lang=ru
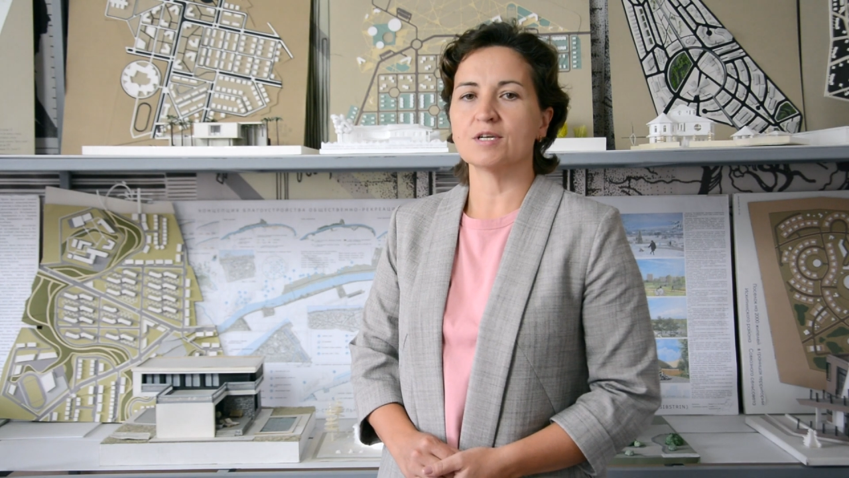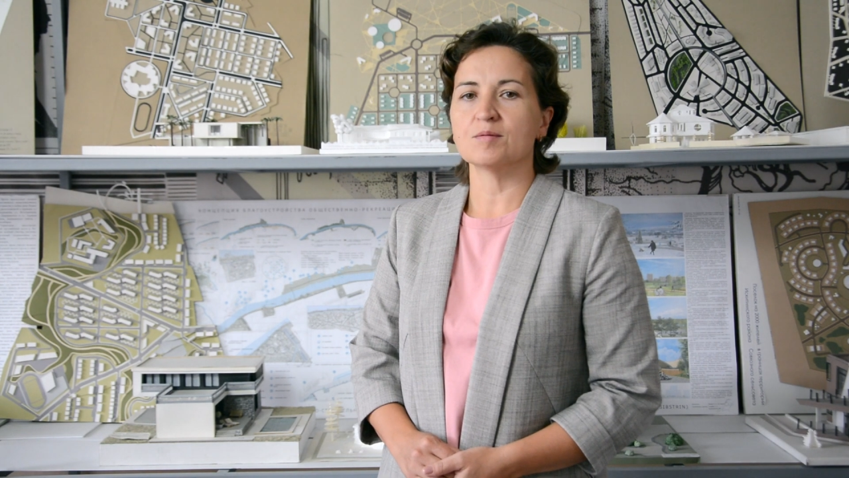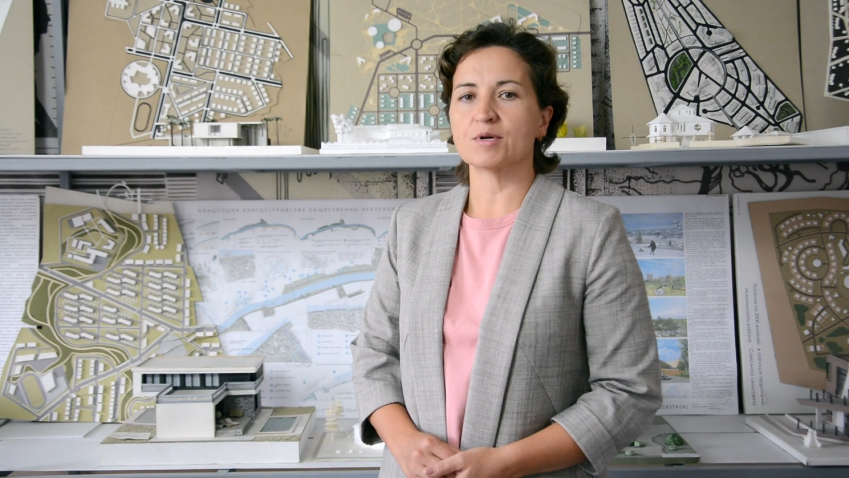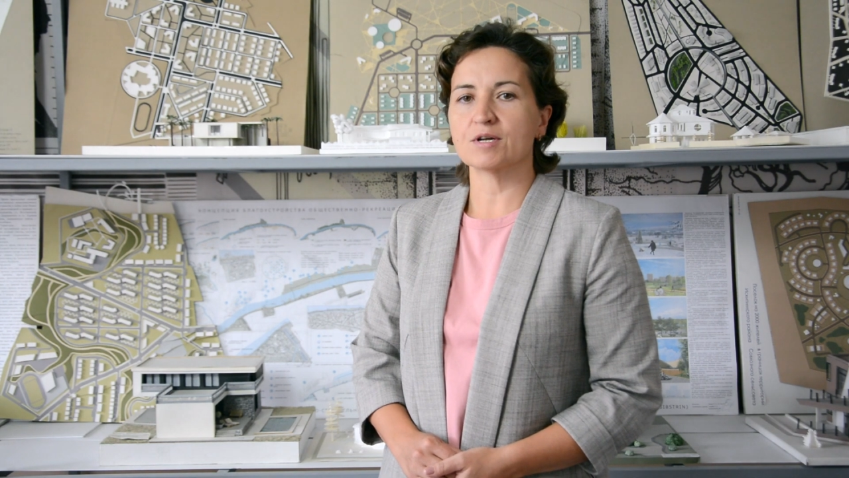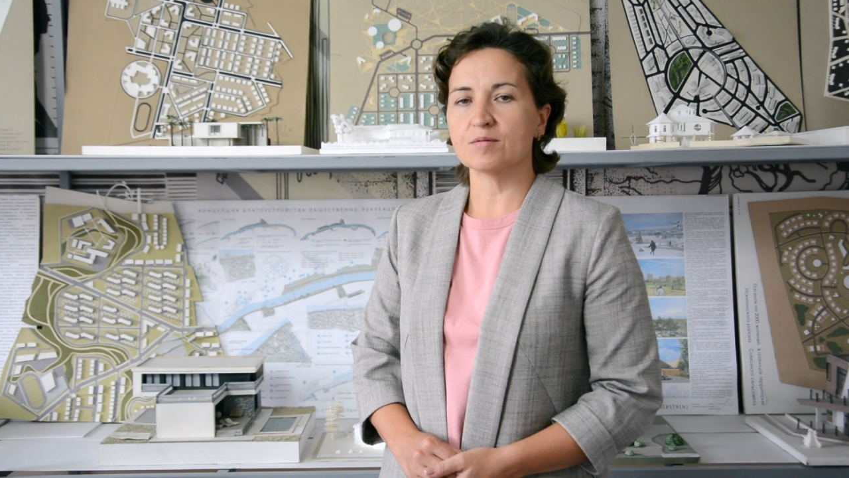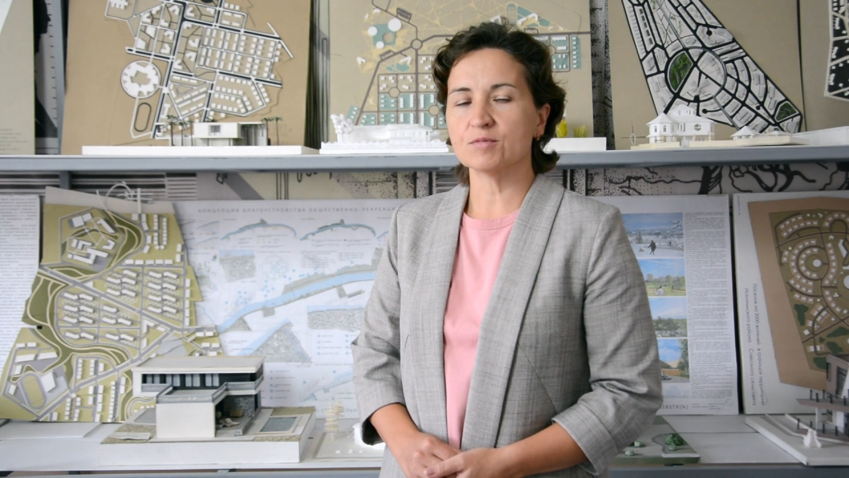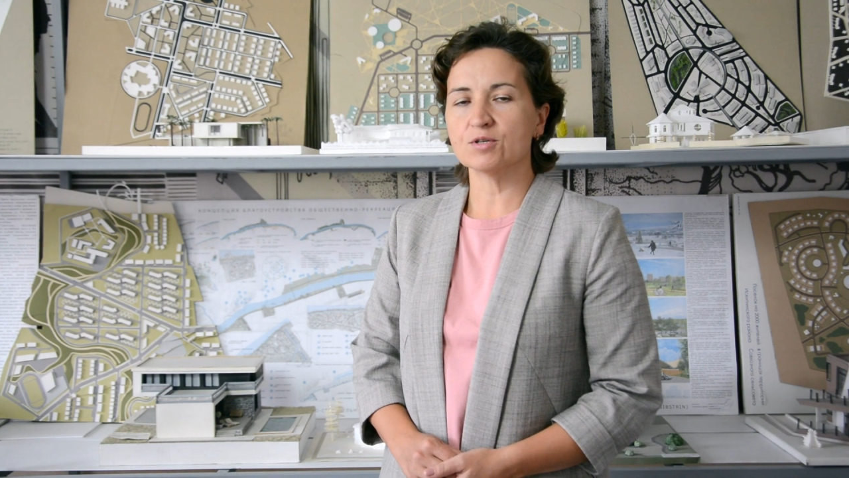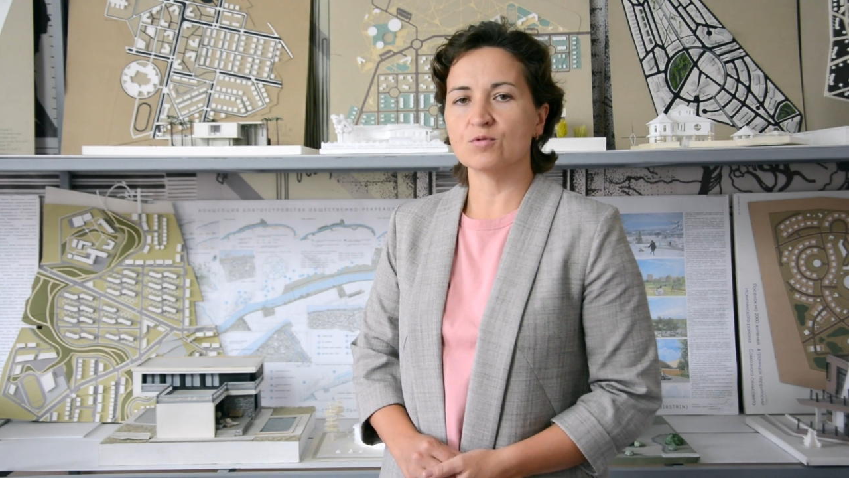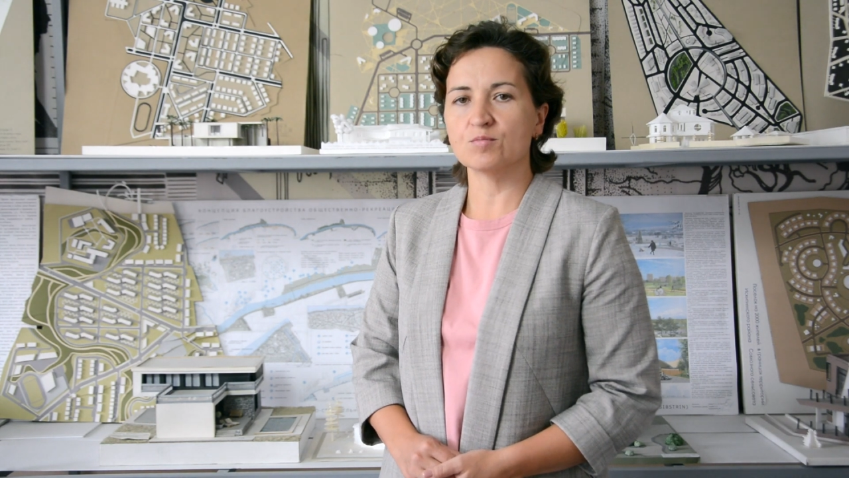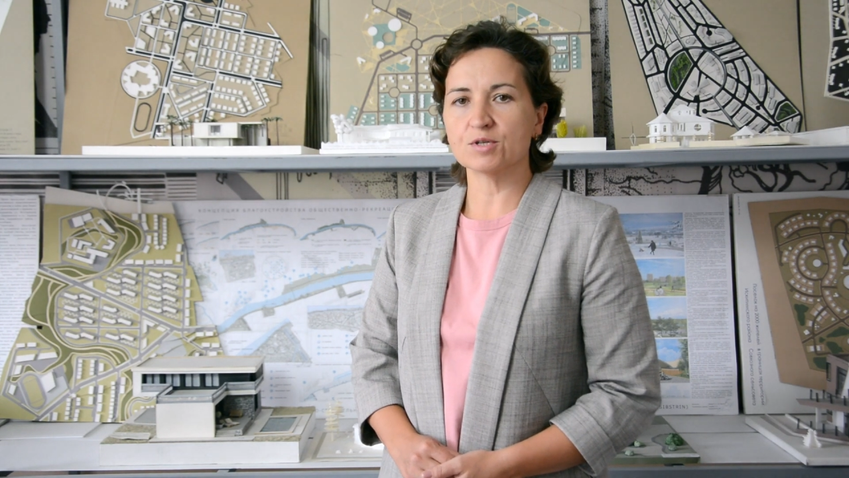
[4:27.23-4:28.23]
программные
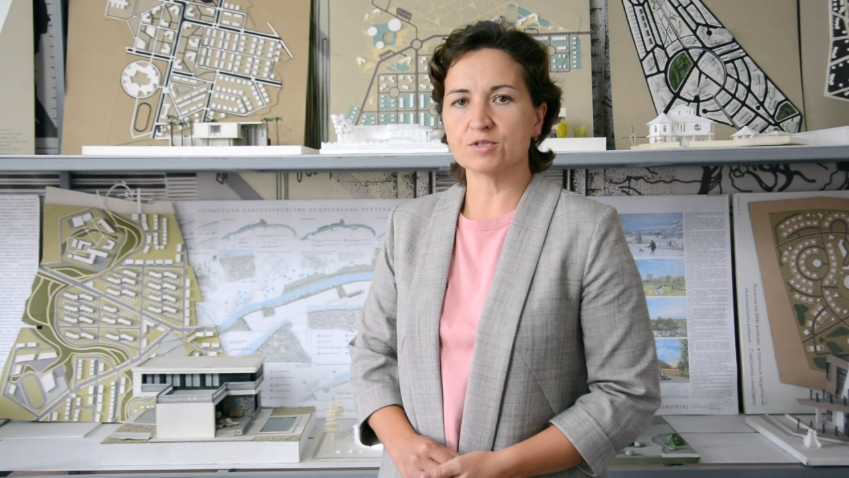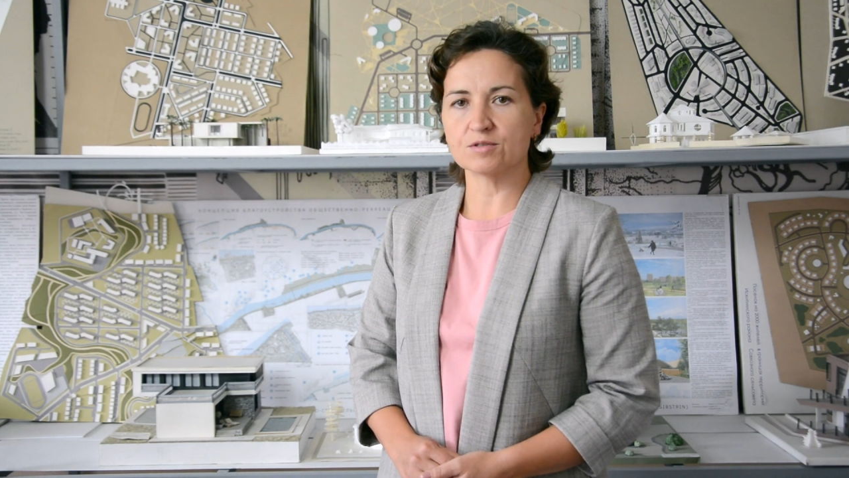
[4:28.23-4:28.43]
комплексы